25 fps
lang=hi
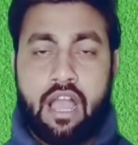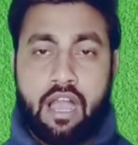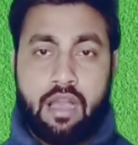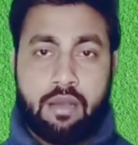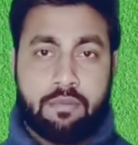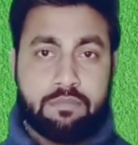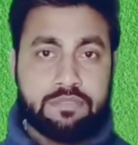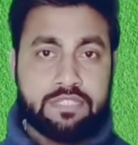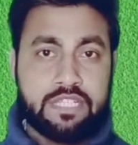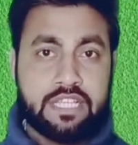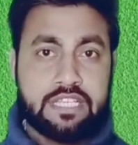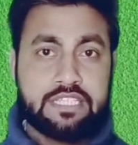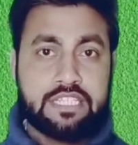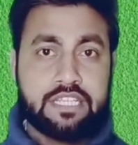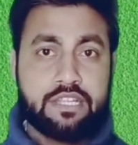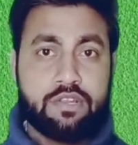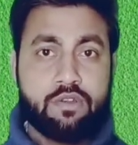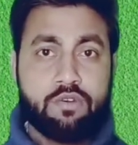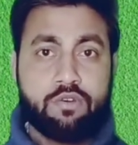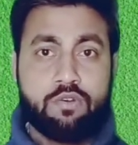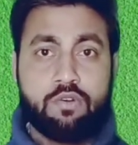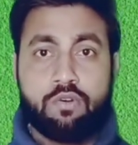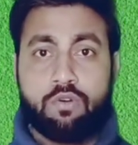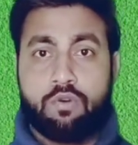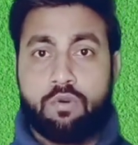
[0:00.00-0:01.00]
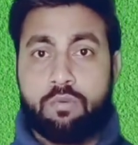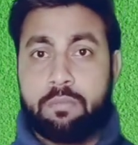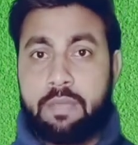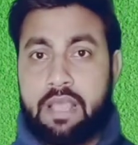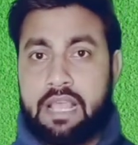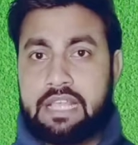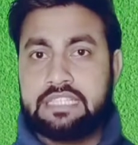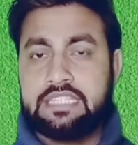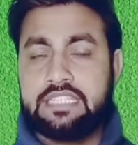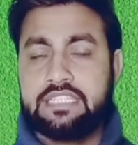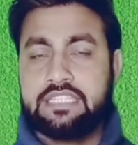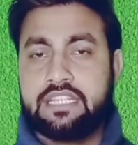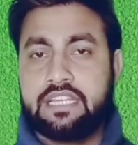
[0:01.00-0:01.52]
हम जैसे लोगों को
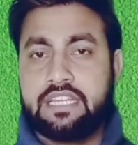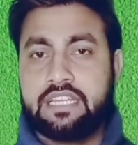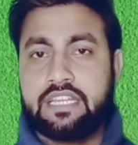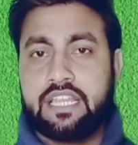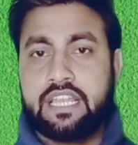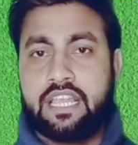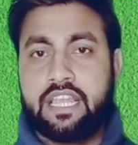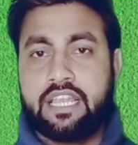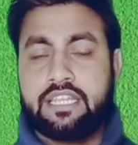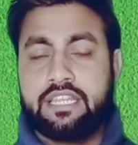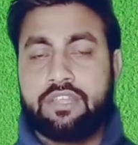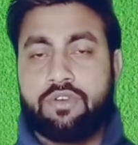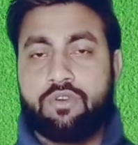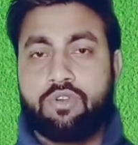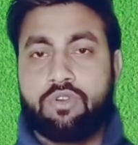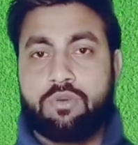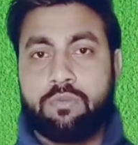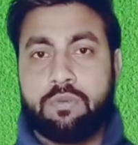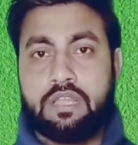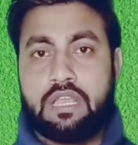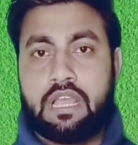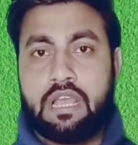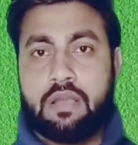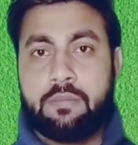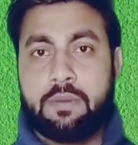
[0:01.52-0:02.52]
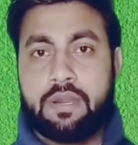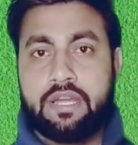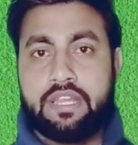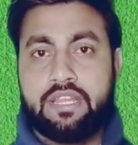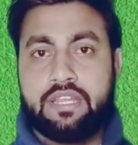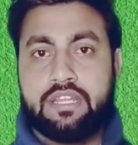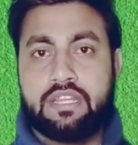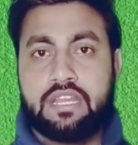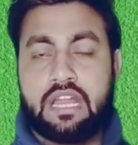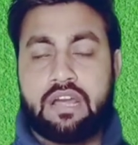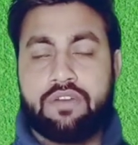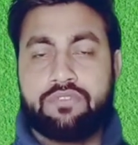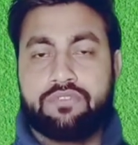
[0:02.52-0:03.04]
मैसेज करके कहते हो कि भाई हमारे
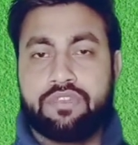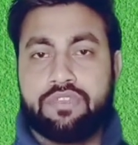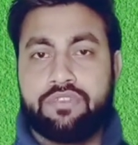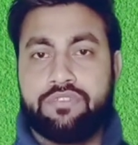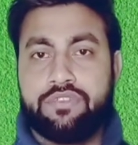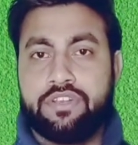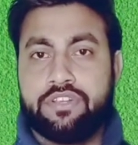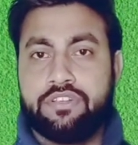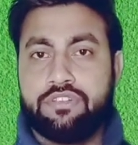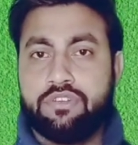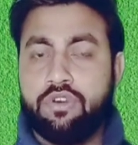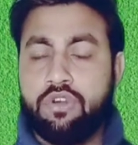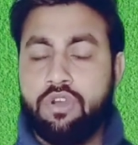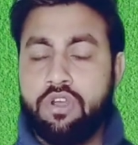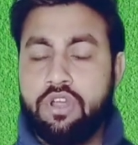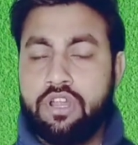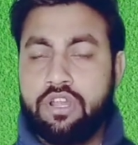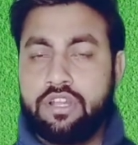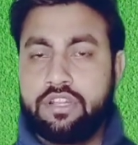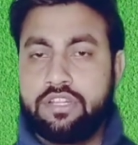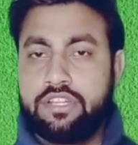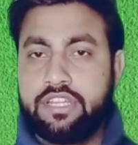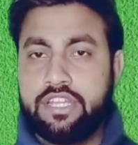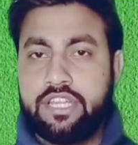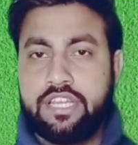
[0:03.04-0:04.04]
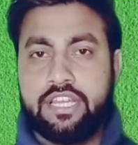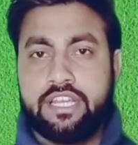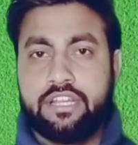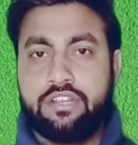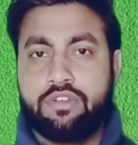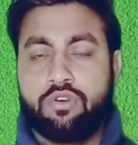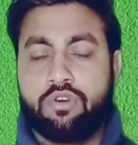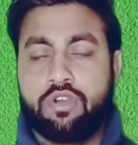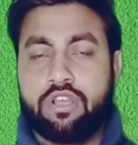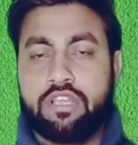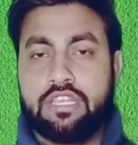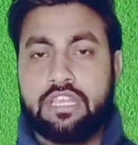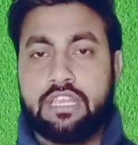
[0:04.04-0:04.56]
ड्राफ्ट की वीडियो डिलीट
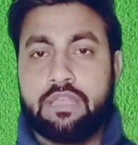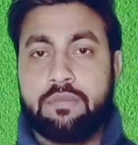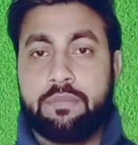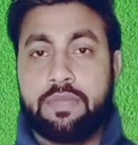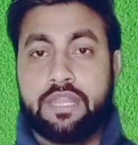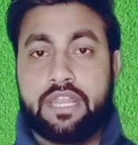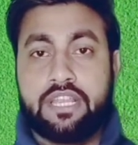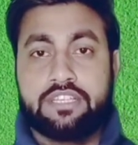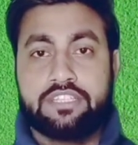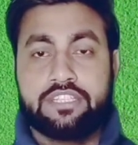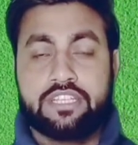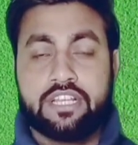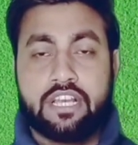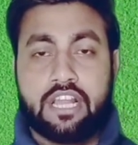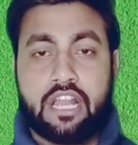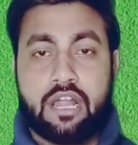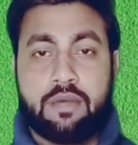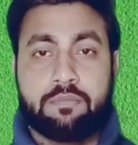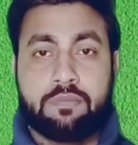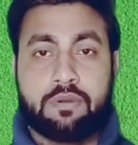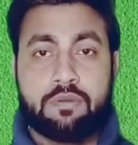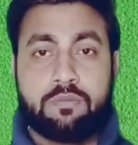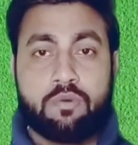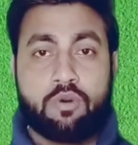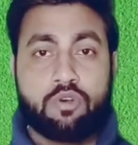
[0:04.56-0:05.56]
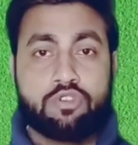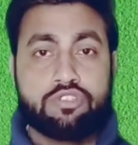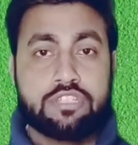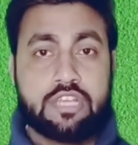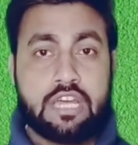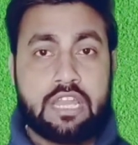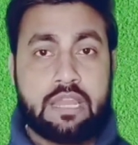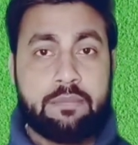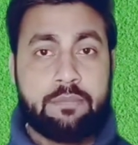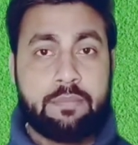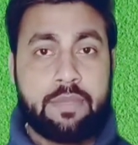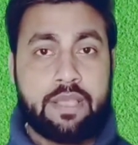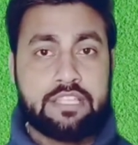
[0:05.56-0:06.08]
हो गई है मेरे इंस्टाग्राम पर बहुत
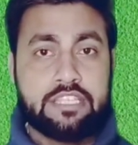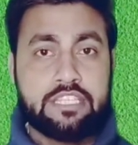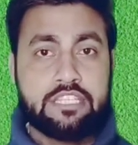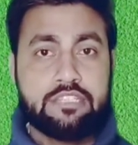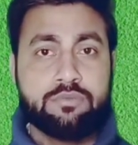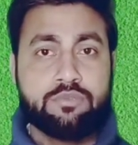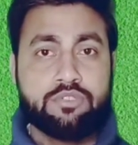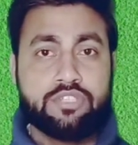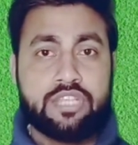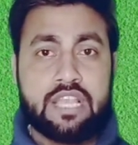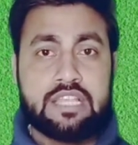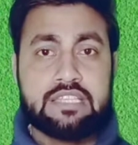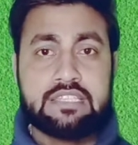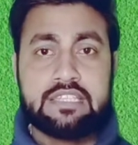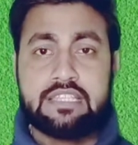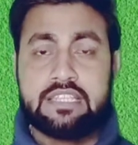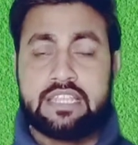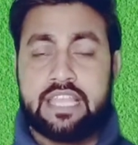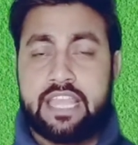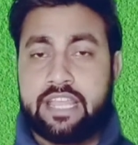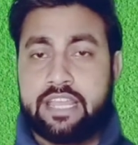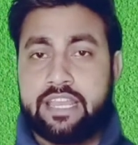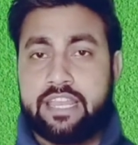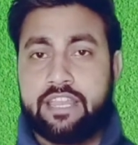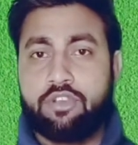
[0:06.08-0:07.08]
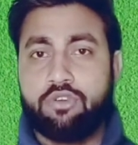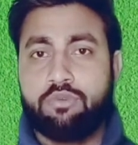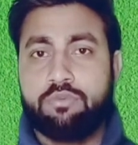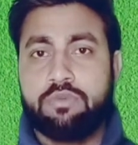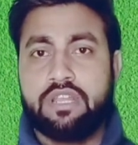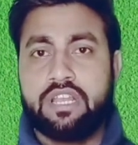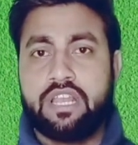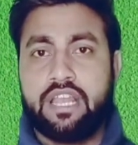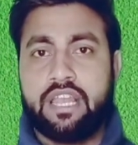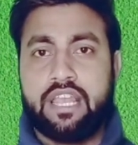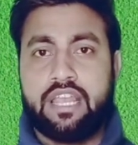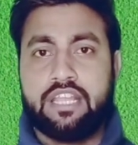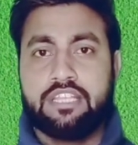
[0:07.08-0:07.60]
सारे मैसेज मुझे ऐसे देखने को
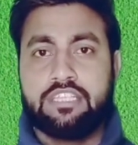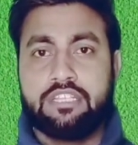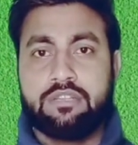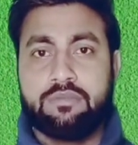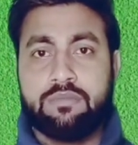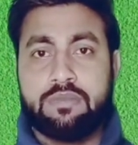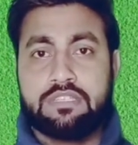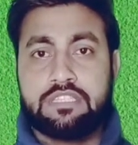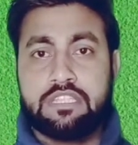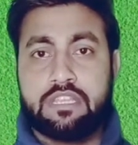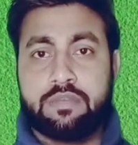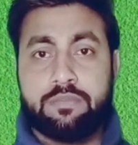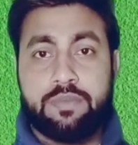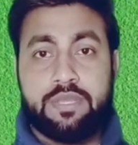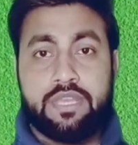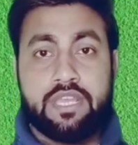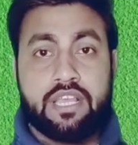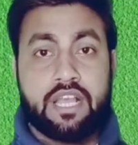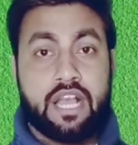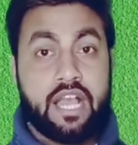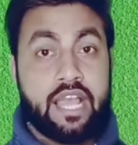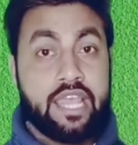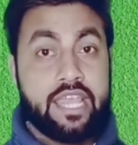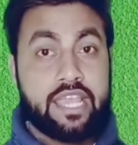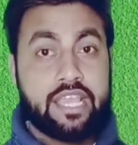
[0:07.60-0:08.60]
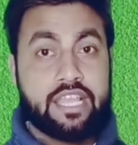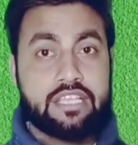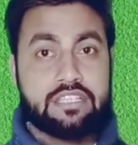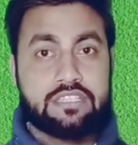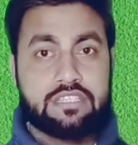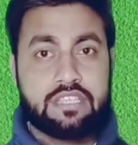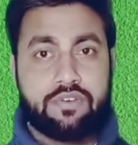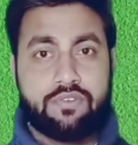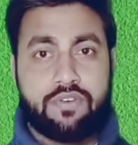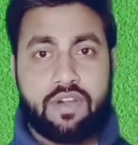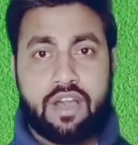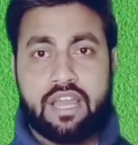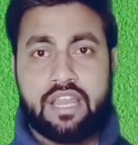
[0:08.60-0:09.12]
मिल रहे हैं जिनमें सभी का एक ही
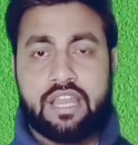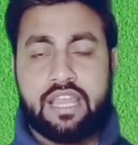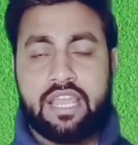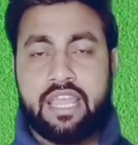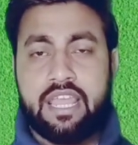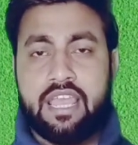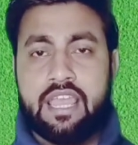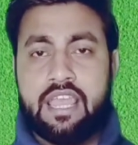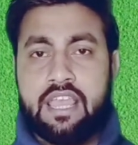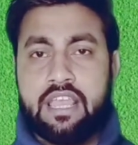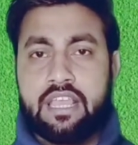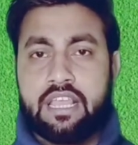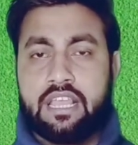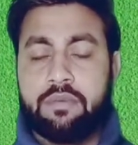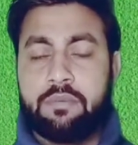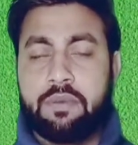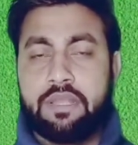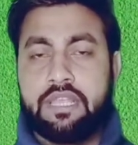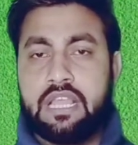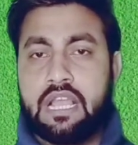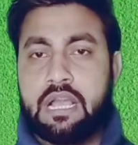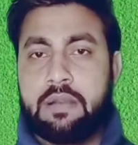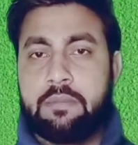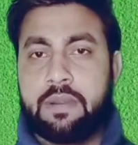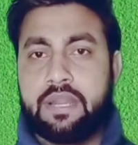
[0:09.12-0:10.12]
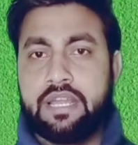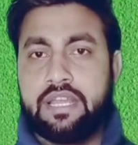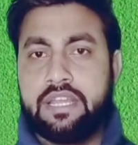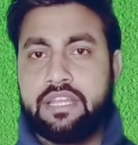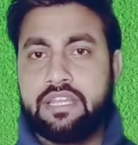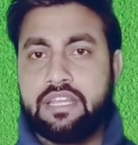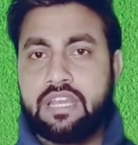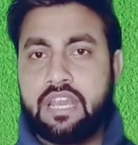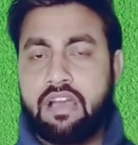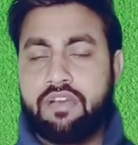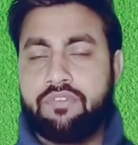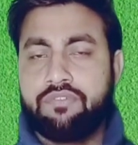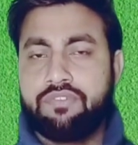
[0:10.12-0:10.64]
सवाल है कि भाई हमारी
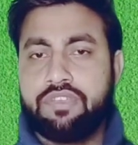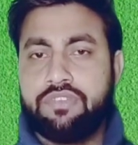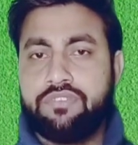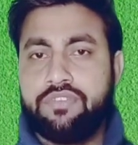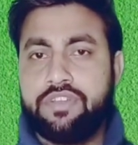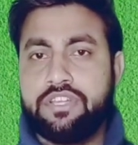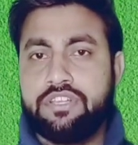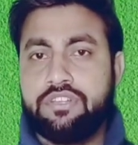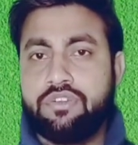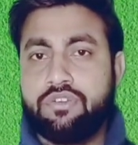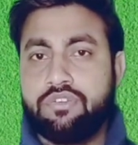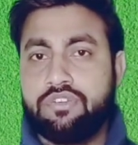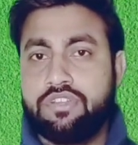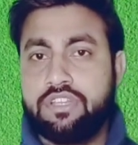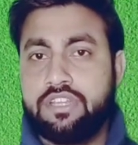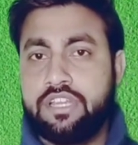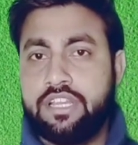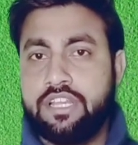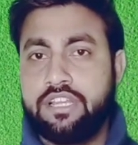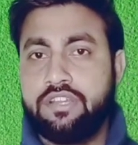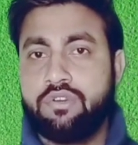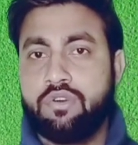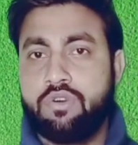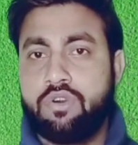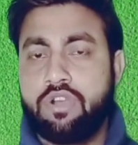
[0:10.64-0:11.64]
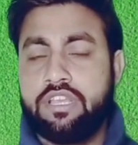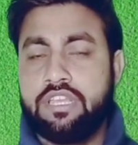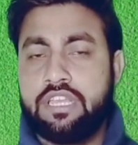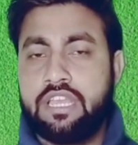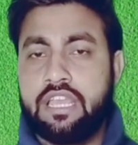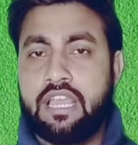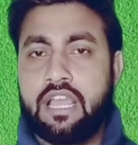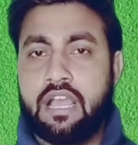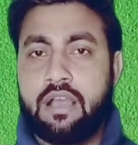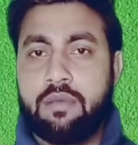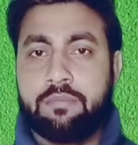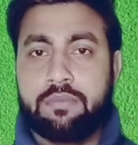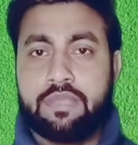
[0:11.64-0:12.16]
ड्राफ्ट की वीडियो डिलीट हो गई
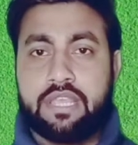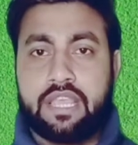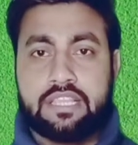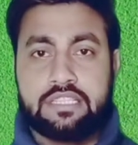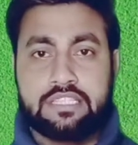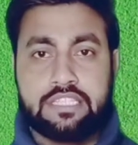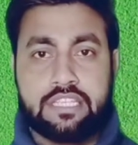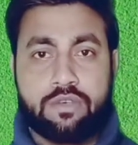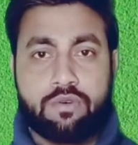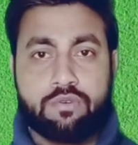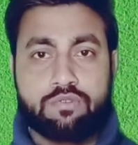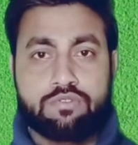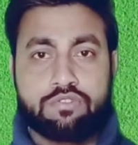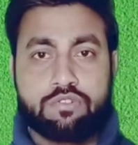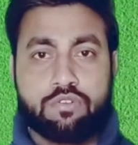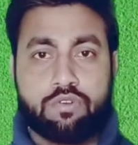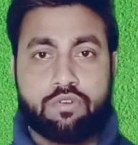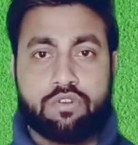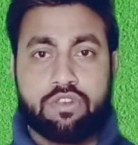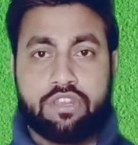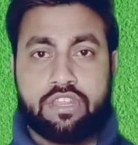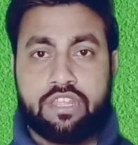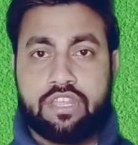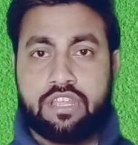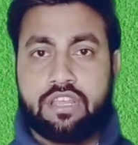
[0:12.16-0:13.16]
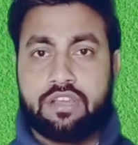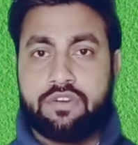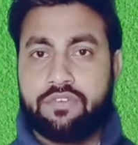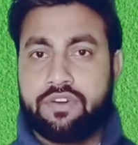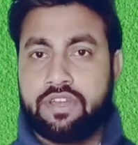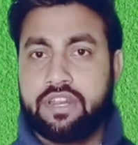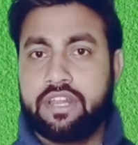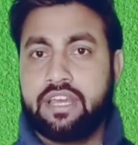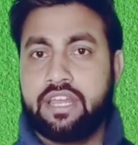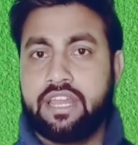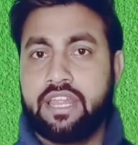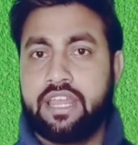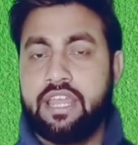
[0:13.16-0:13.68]
है हम कैसे उसको
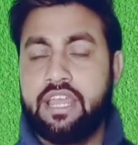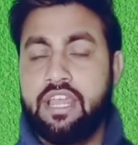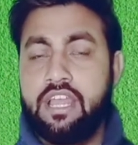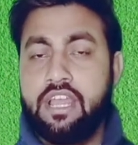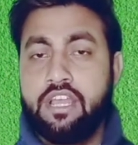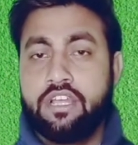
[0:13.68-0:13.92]
रिकवर करें